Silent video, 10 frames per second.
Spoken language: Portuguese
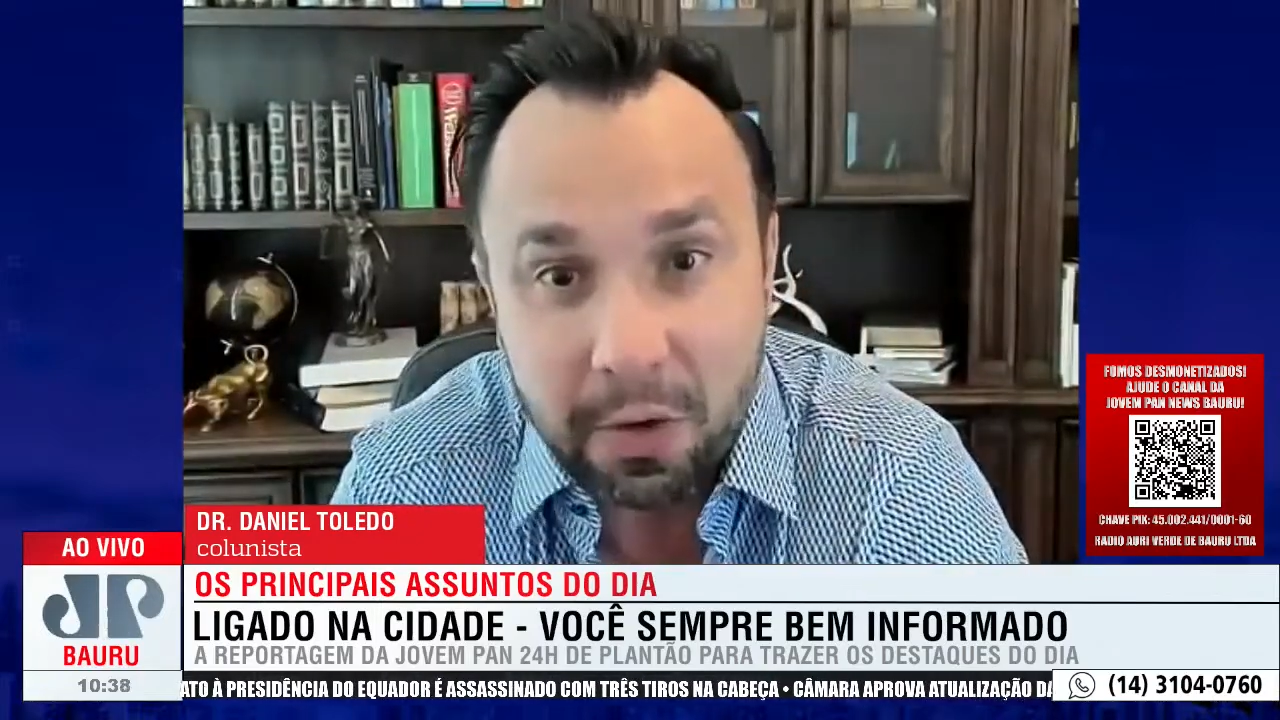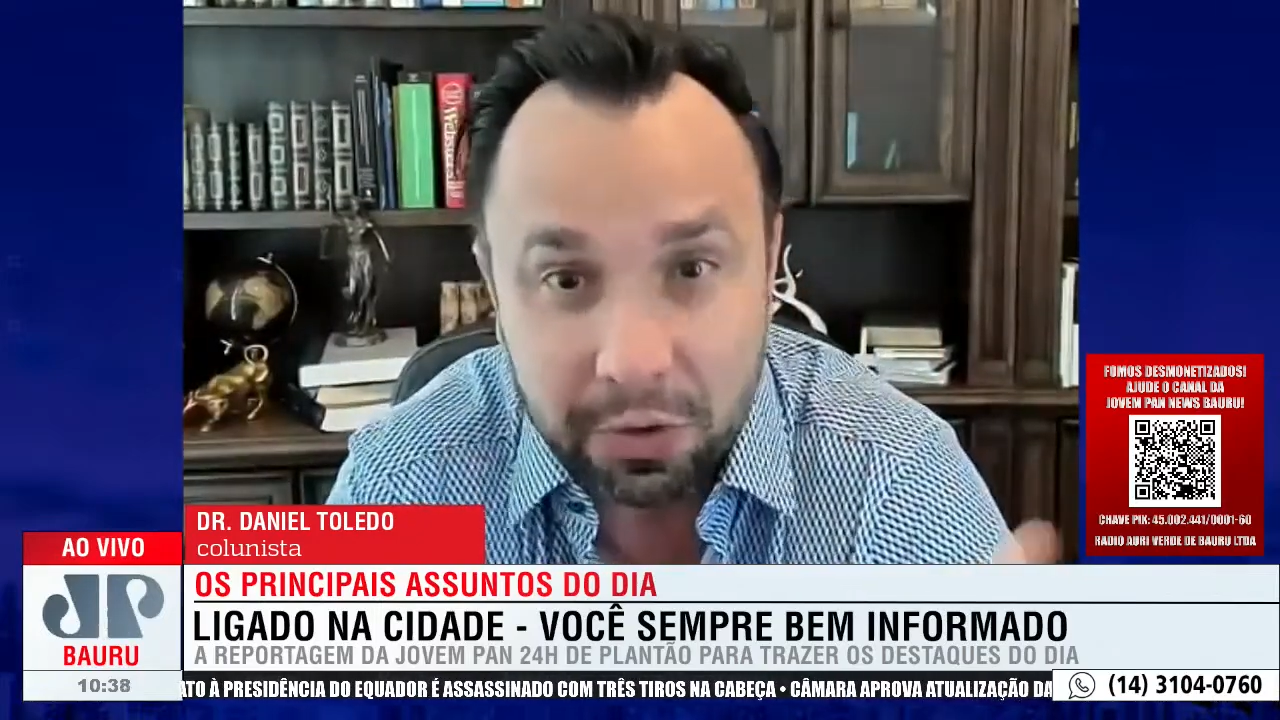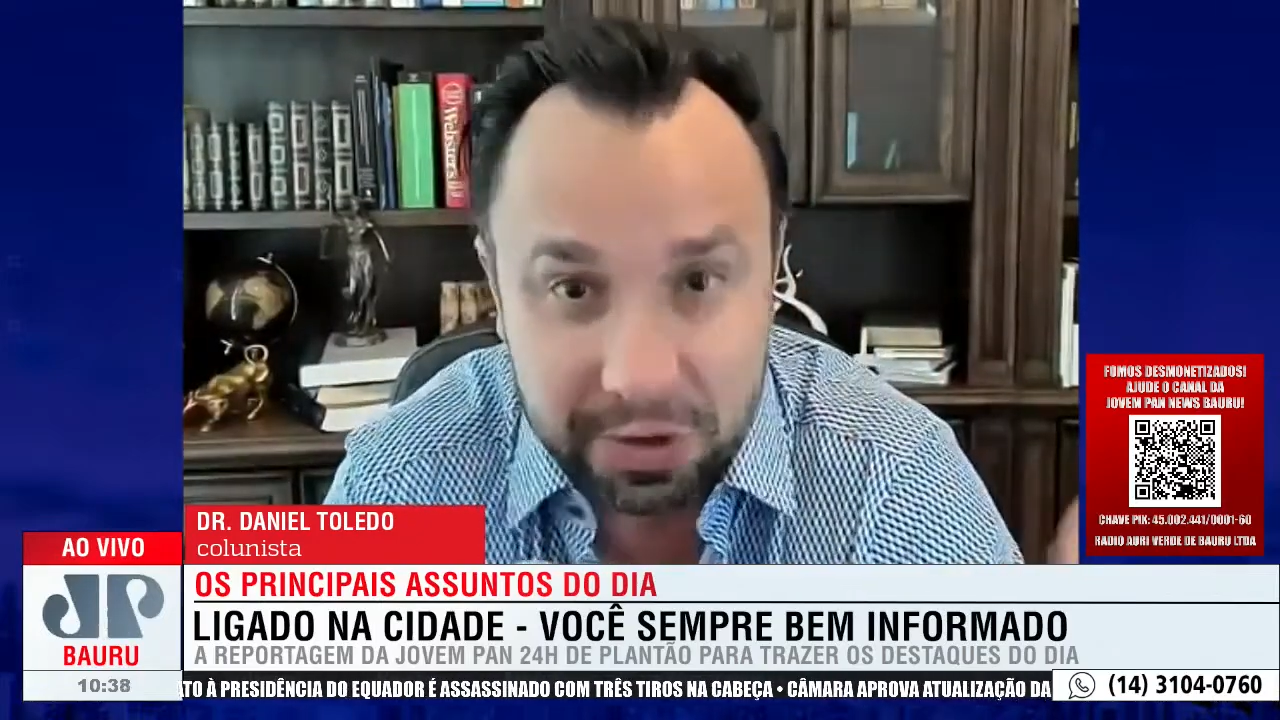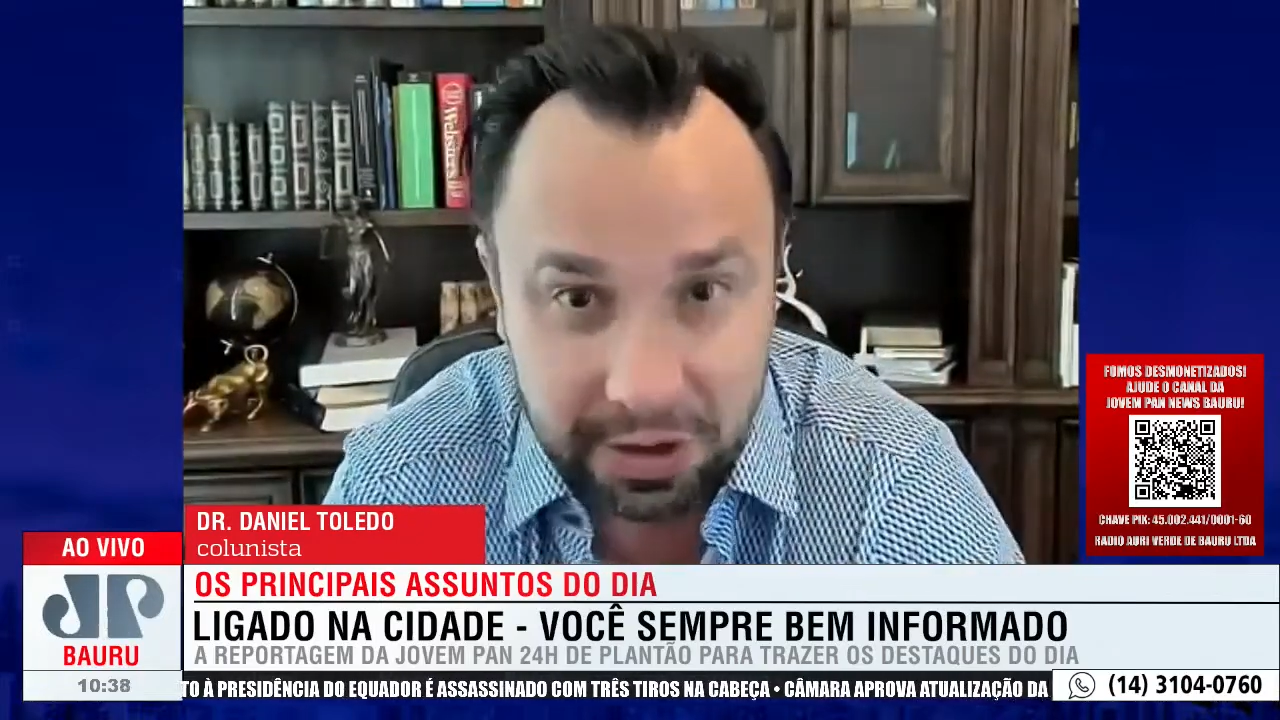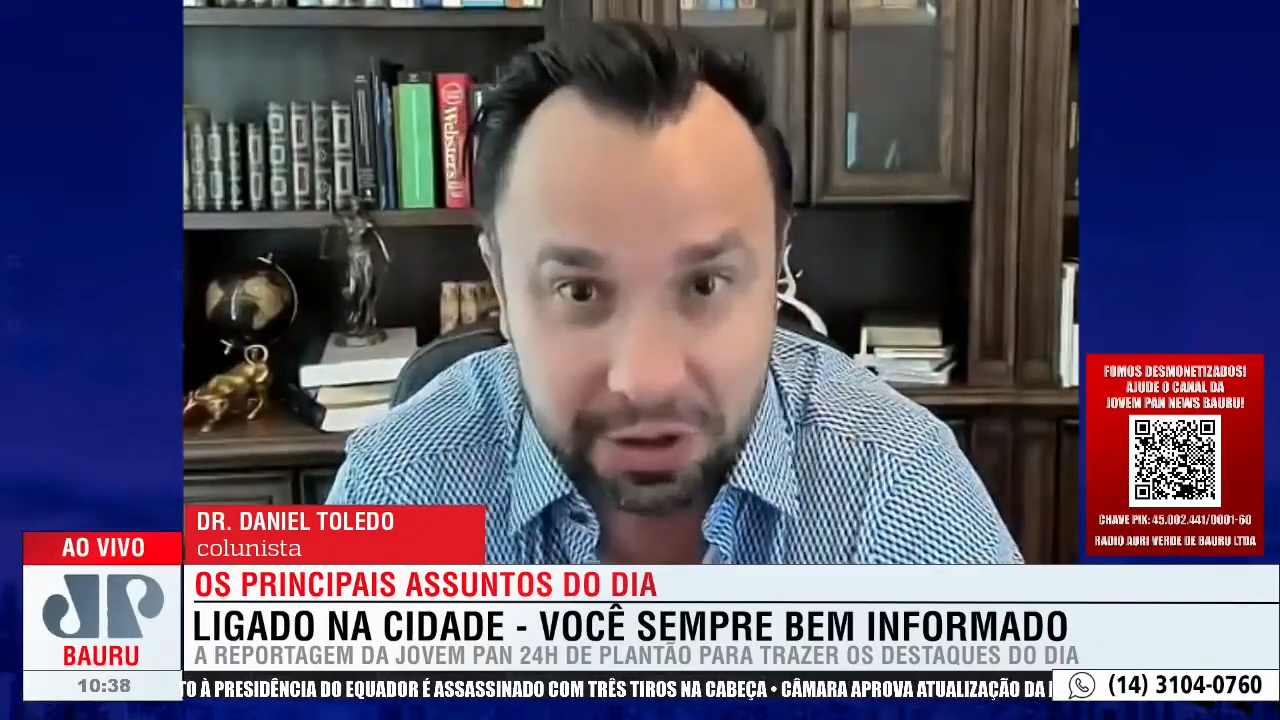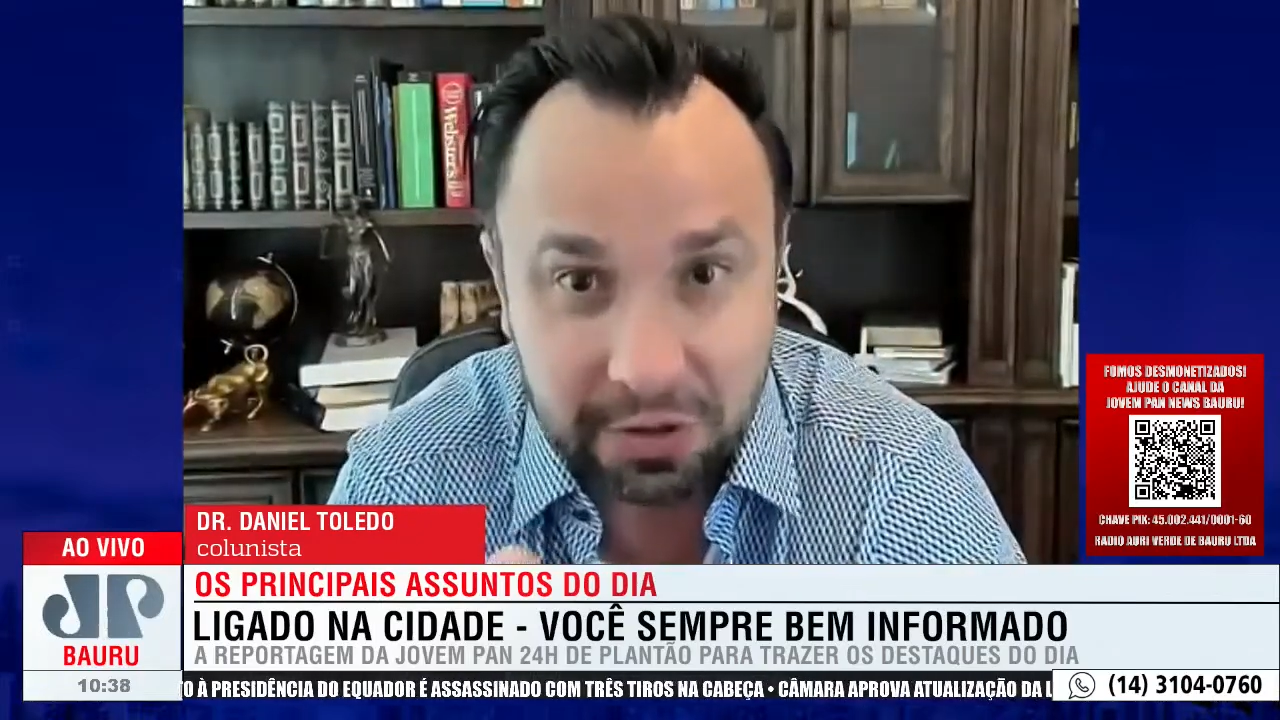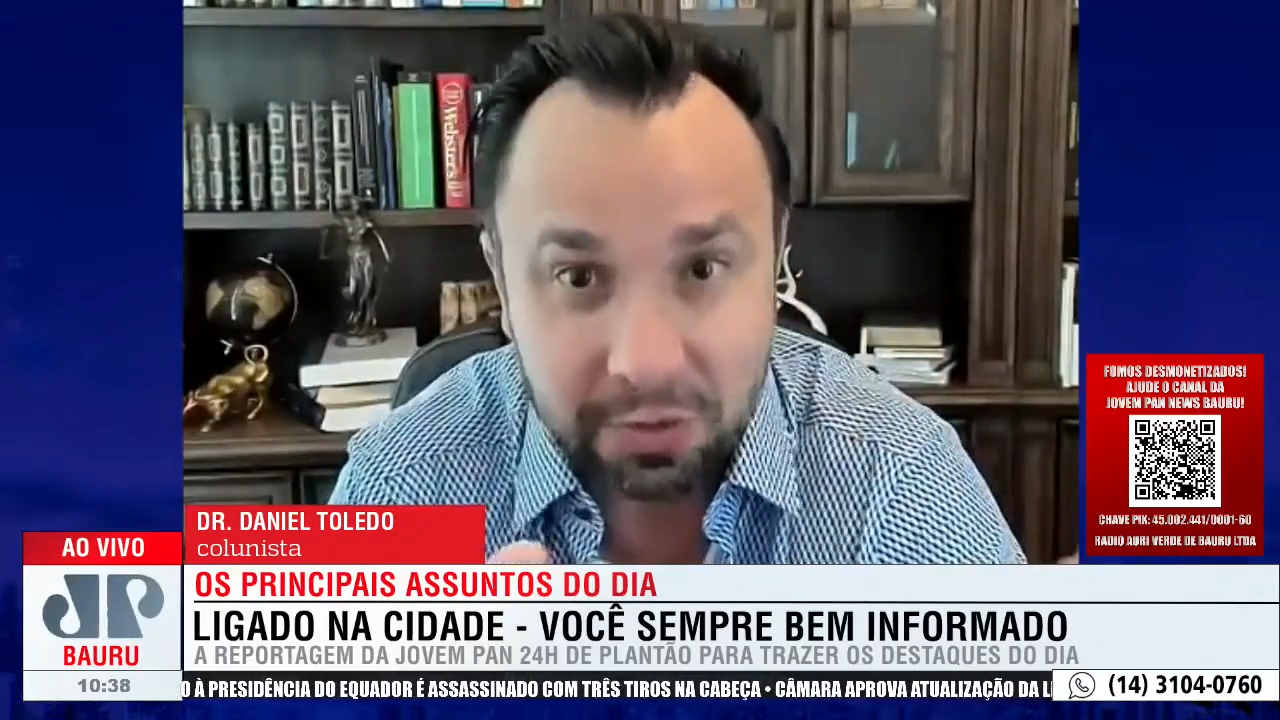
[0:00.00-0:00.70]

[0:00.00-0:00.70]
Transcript: Ou seja,